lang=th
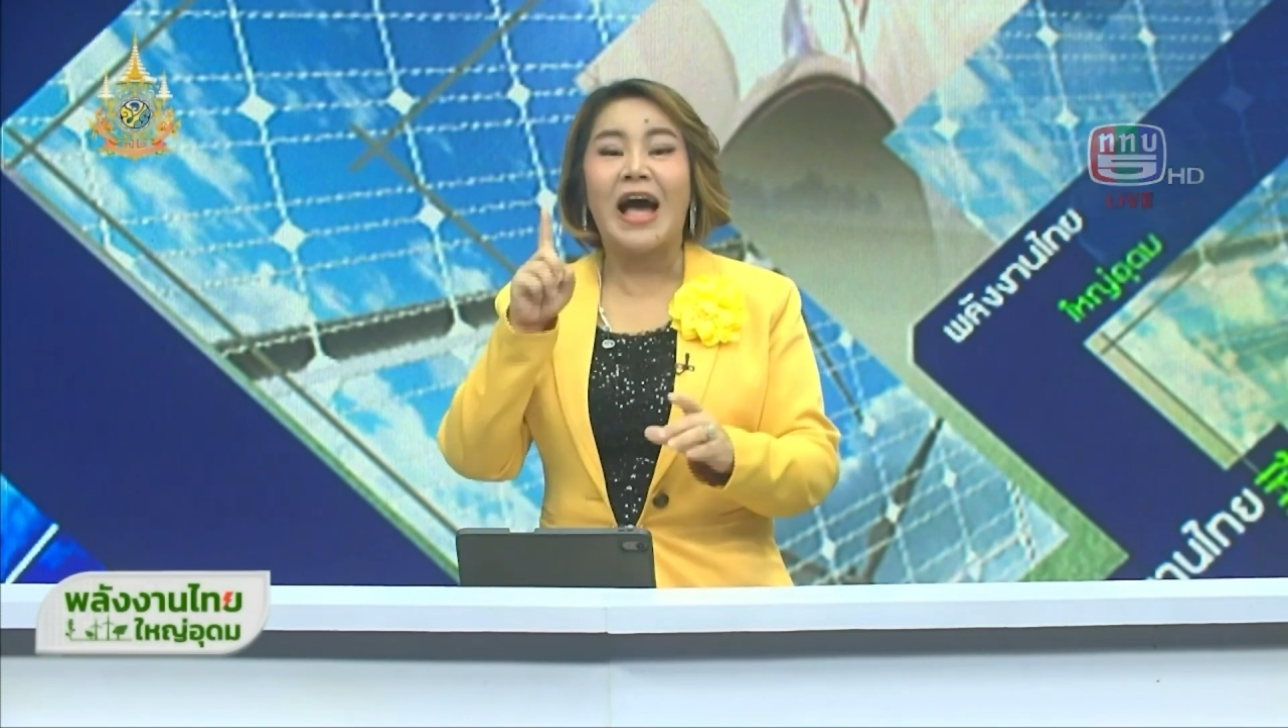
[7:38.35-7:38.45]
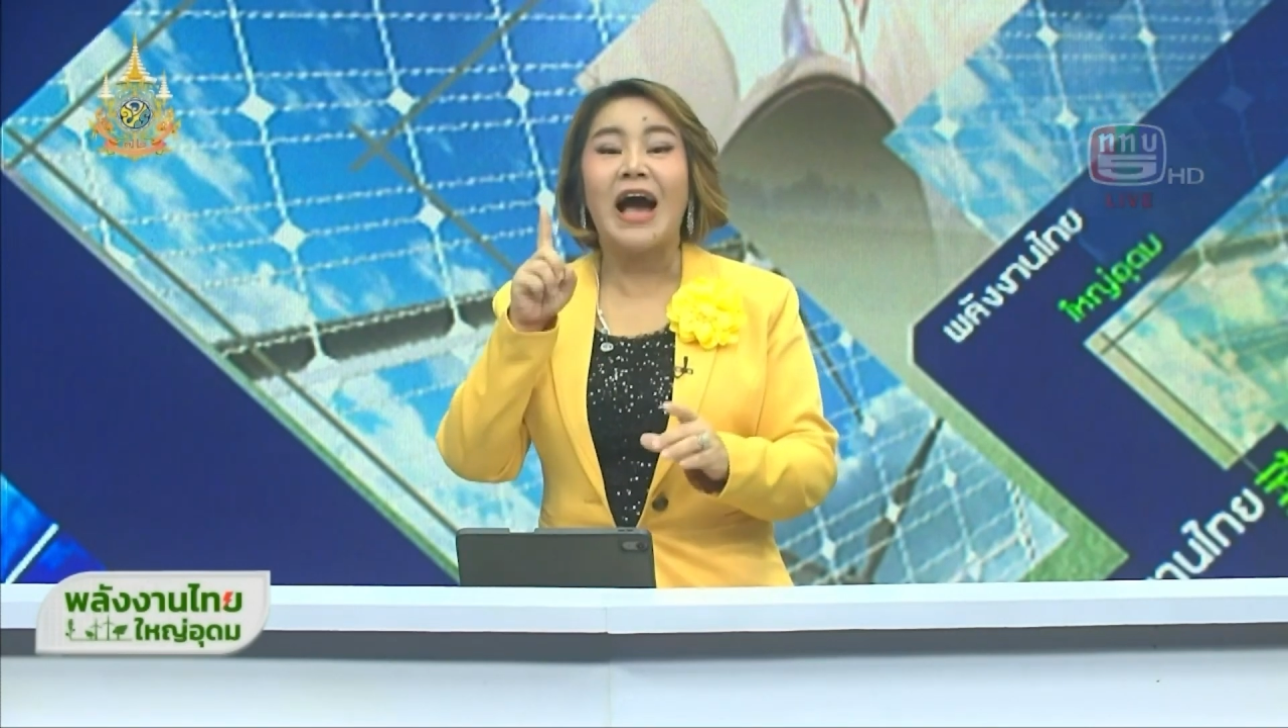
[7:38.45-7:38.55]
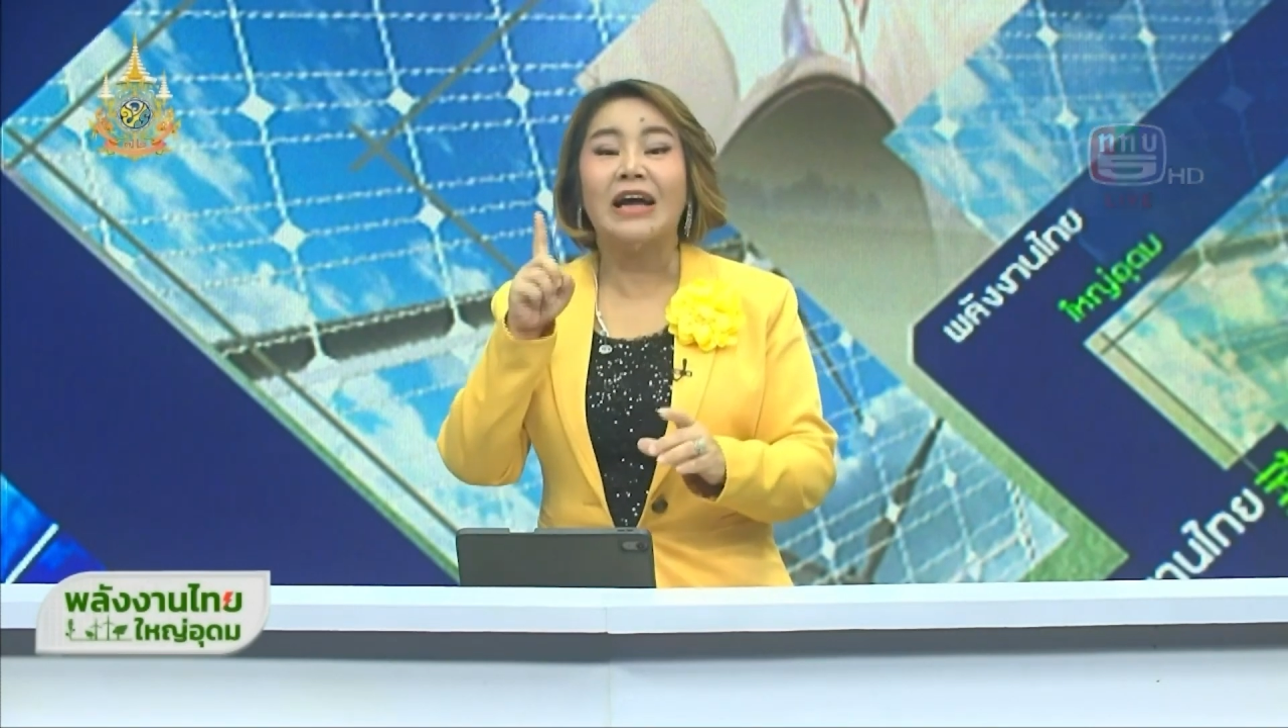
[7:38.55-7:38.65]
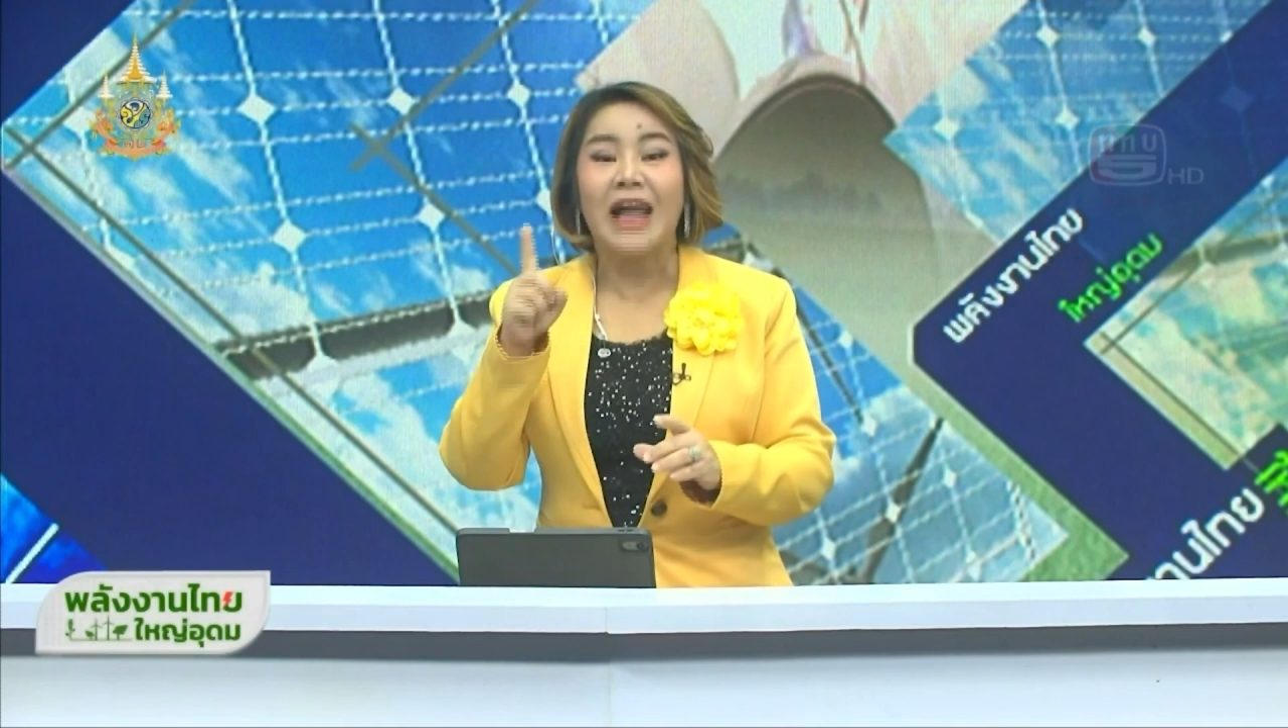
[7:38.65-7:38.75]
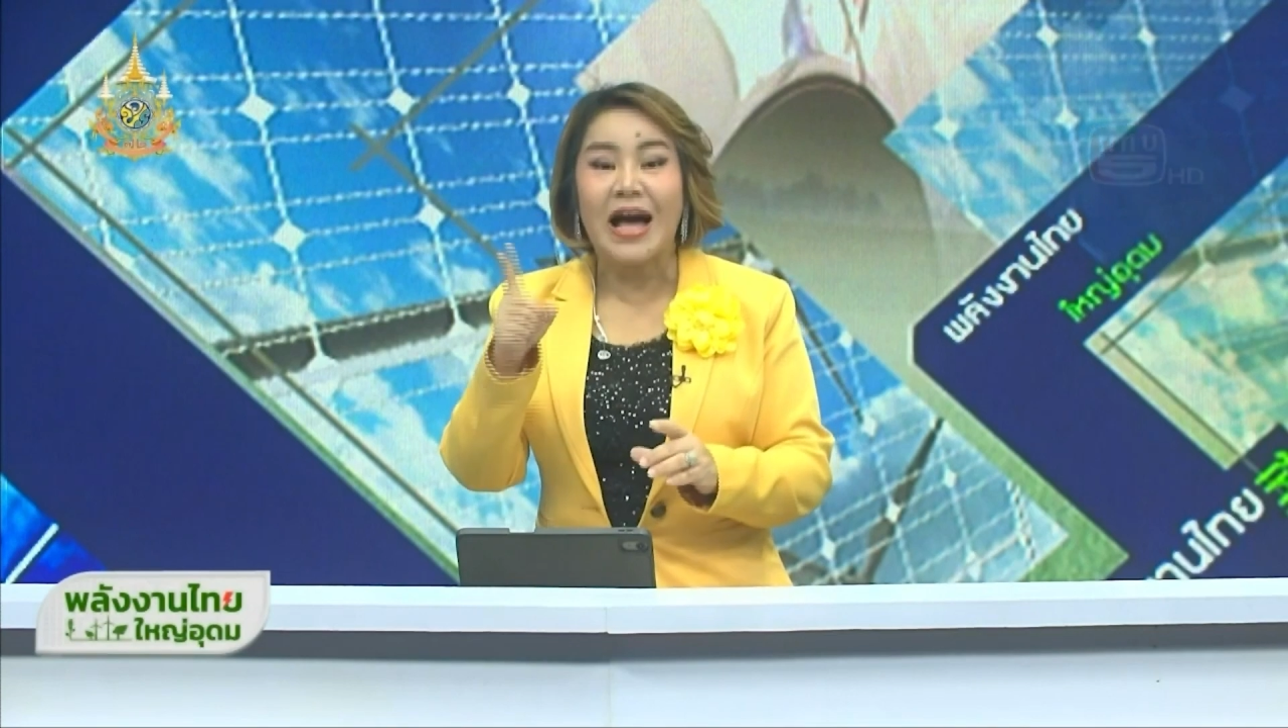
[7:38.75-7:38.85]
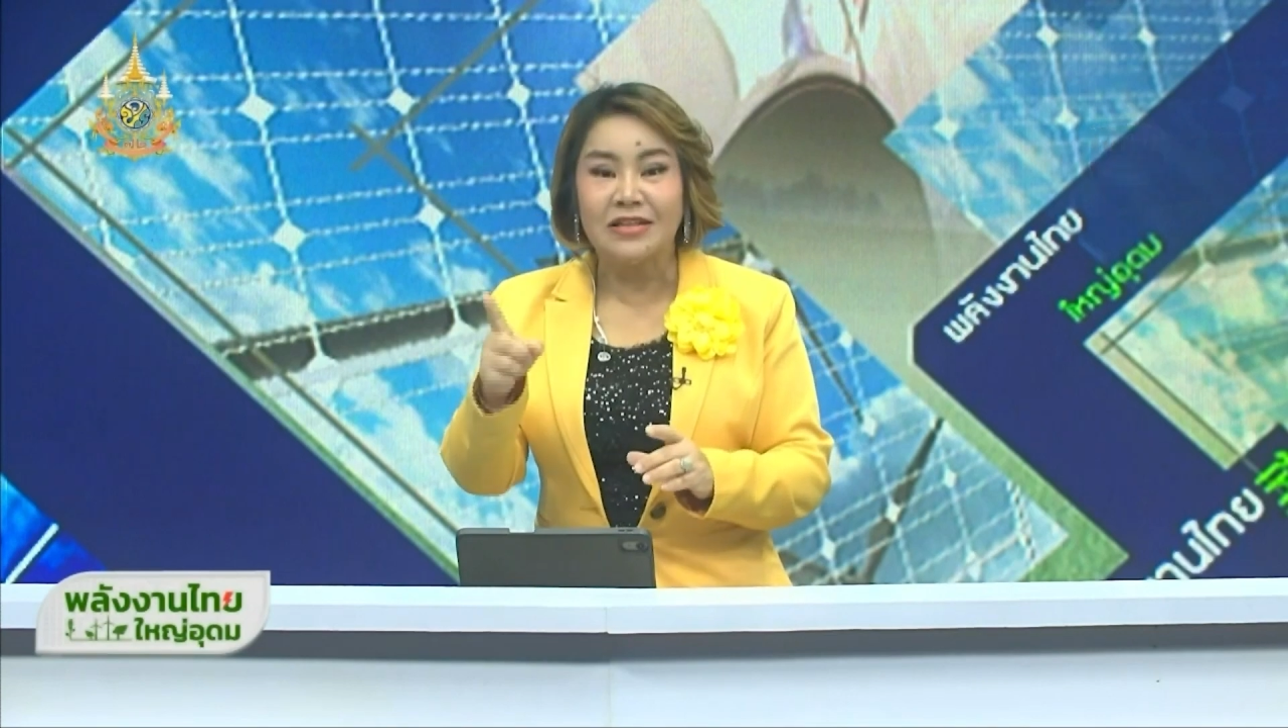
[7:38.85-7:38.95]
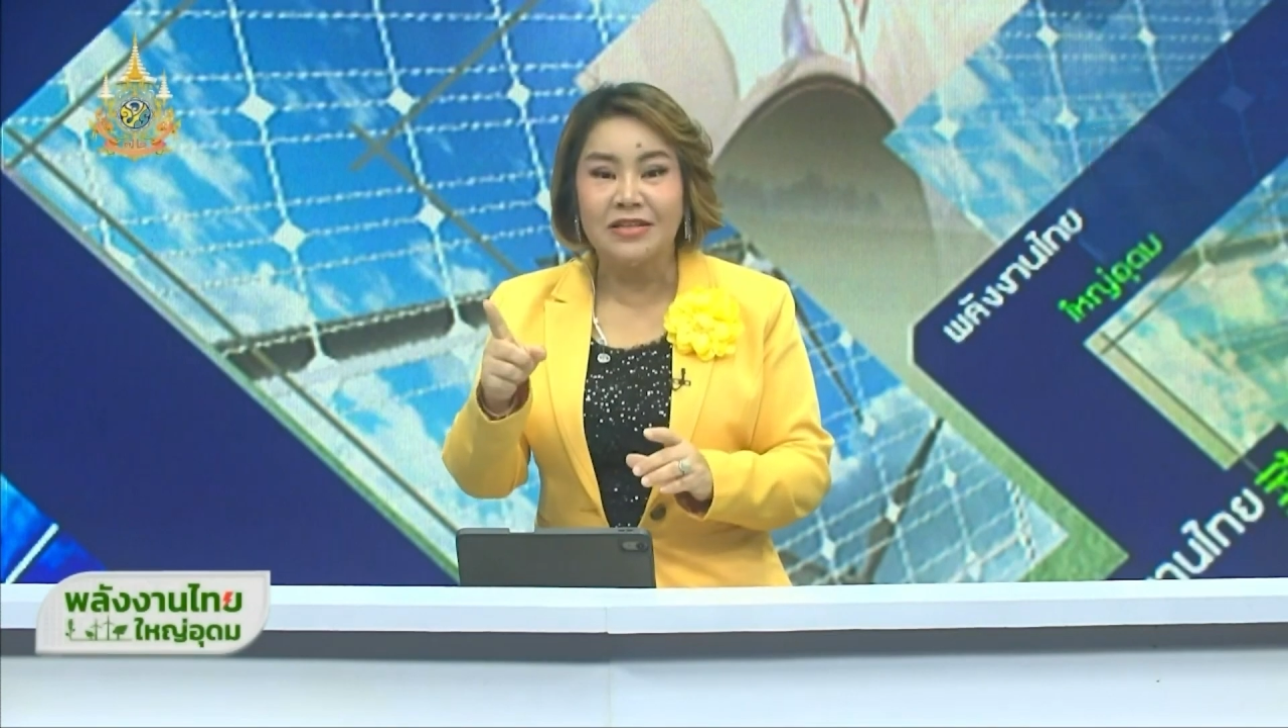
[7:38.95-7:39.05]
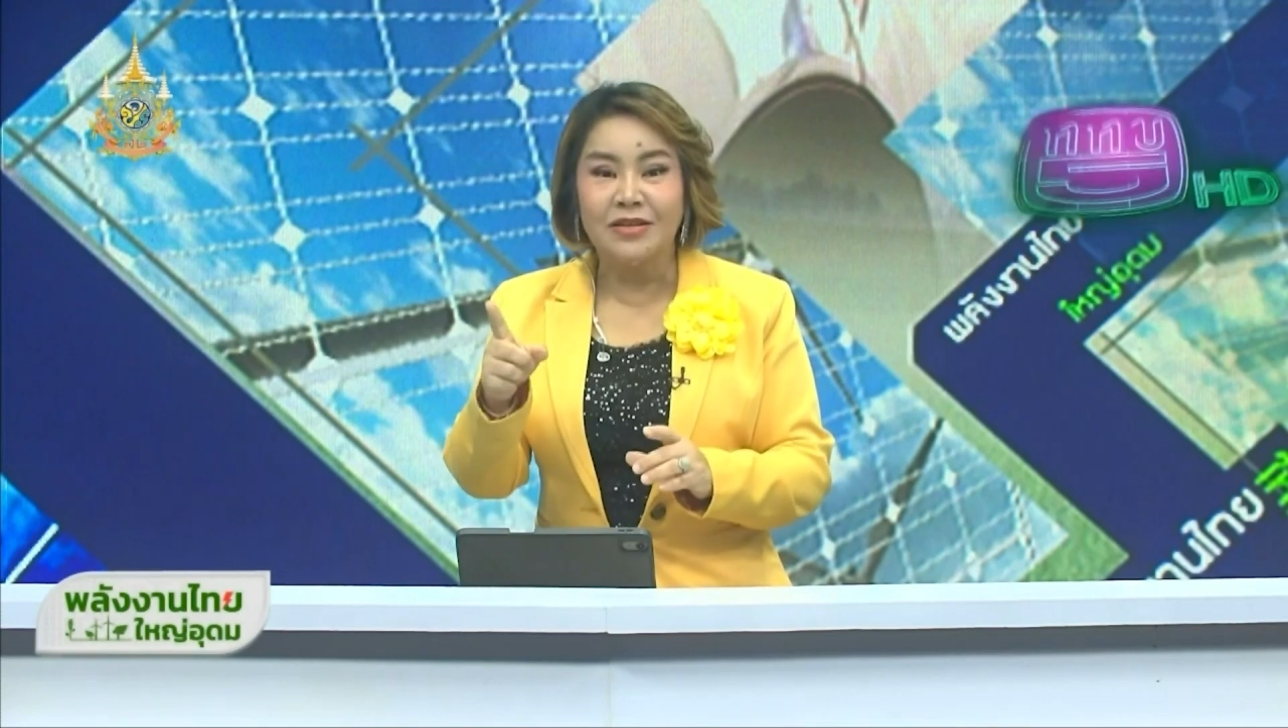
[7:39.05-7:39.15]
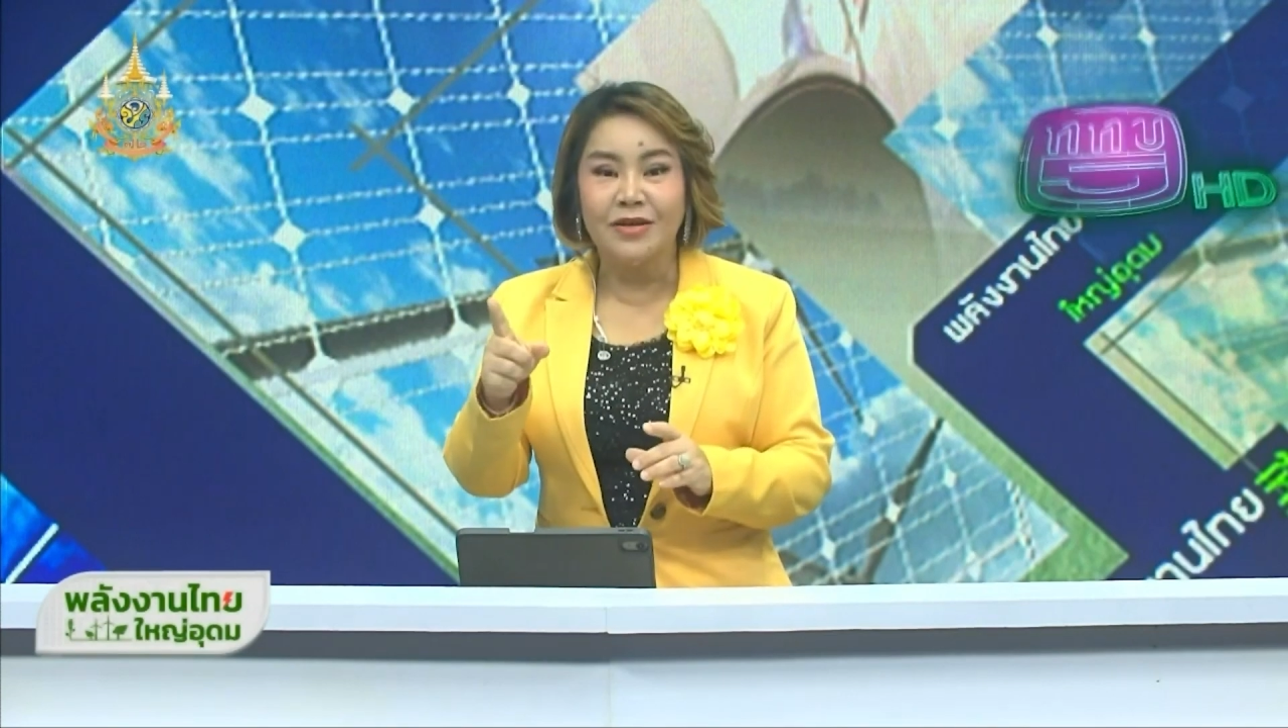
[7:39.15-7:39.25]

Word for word: ทางลัด